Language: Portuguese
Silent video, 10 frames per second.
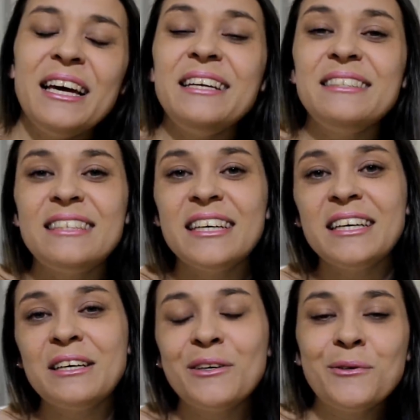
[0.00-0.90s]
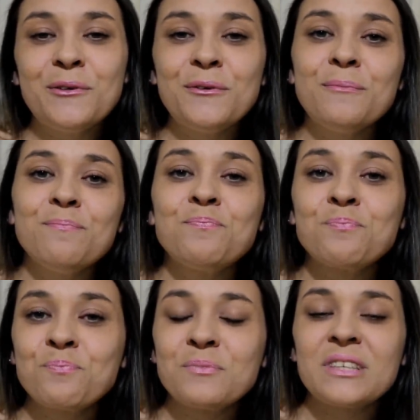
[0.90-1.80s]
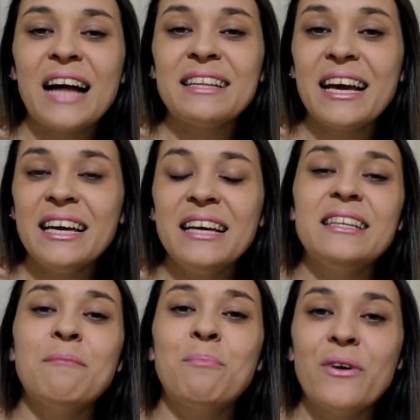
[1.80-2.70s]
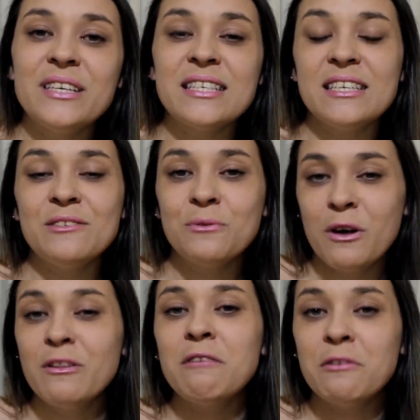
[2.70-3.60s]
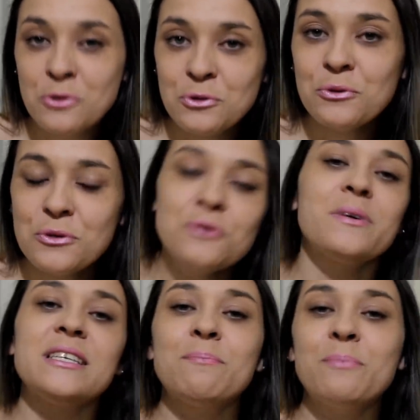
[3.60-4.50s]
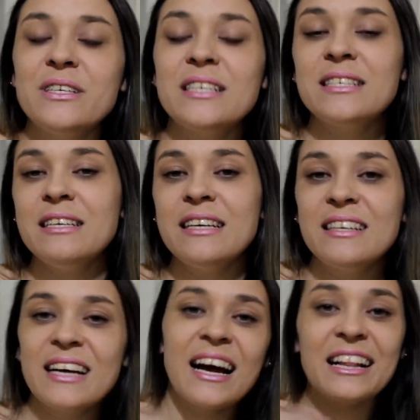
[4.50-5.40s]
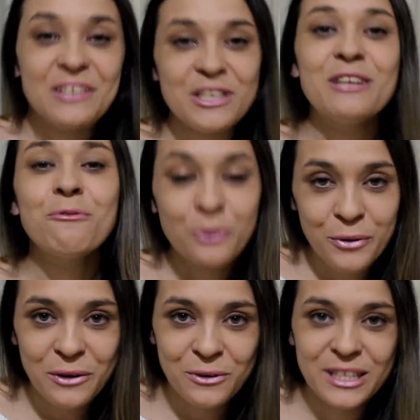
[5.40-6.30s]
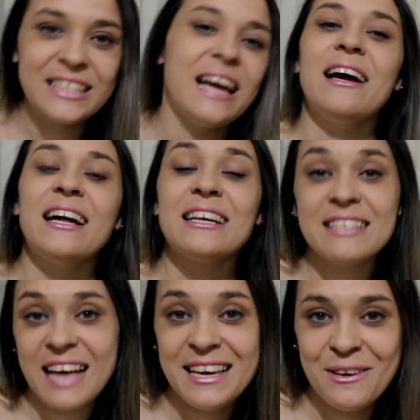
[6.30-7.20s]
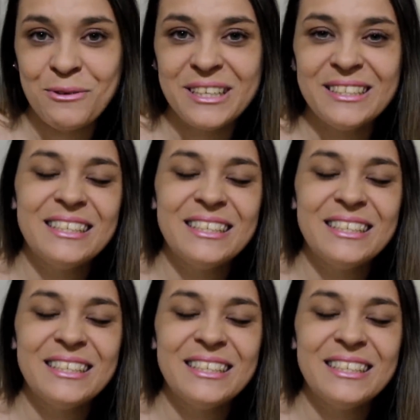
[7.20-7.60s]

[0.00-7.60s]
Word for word: então, até que depois, assim, eu levei um susto, mas depois, assim, a lancheira fluiu, né? Ela saiu.